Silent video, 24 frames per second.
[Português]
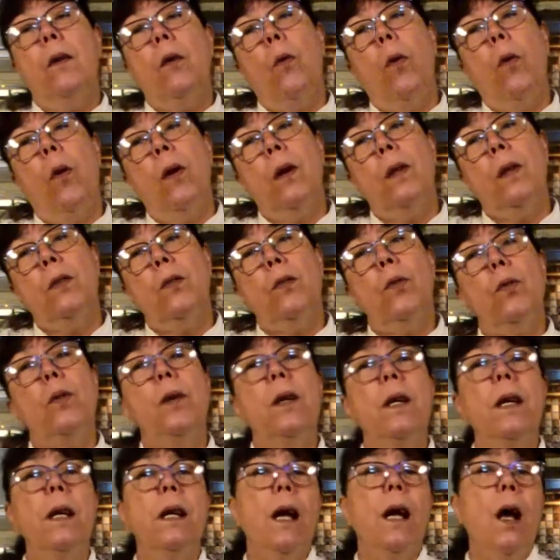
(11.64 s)
quanto
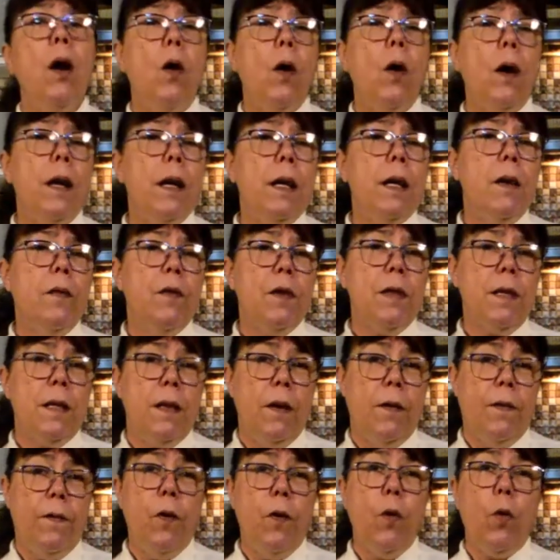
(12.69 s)
que na hora que
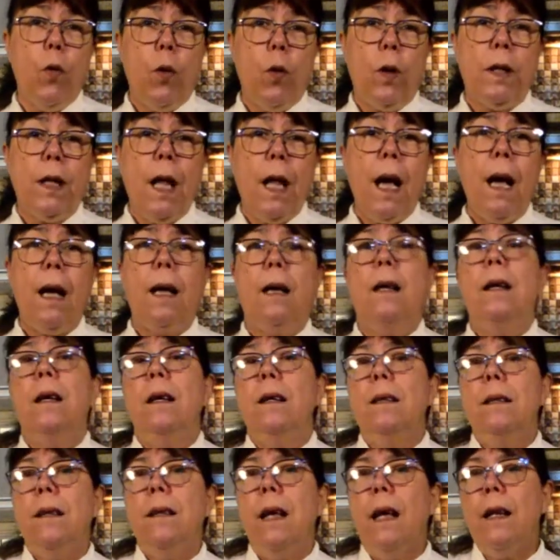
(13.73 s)
você for cortar,
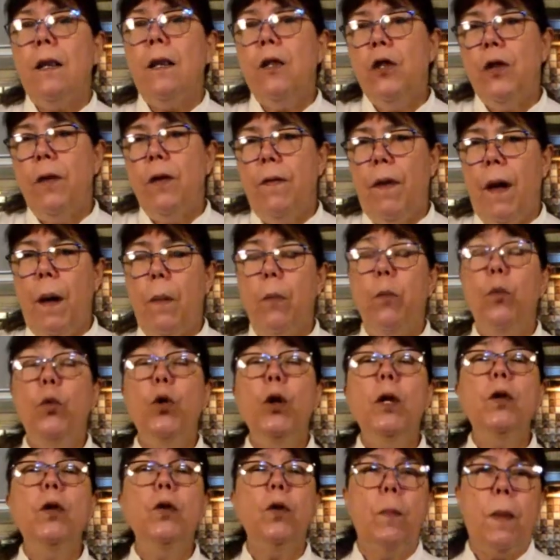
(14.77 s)
se ela estiver
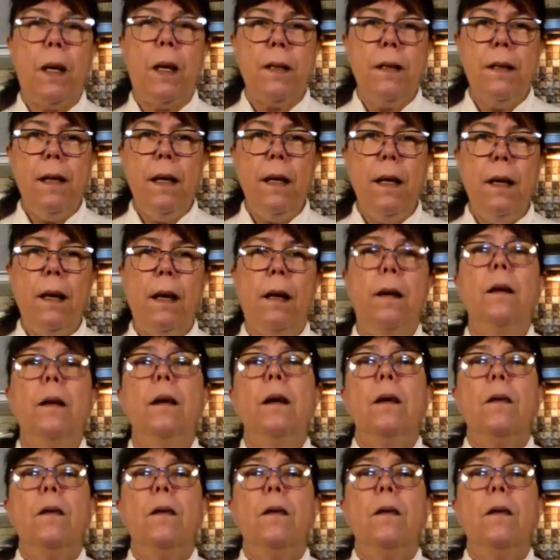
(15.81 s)
muito macia,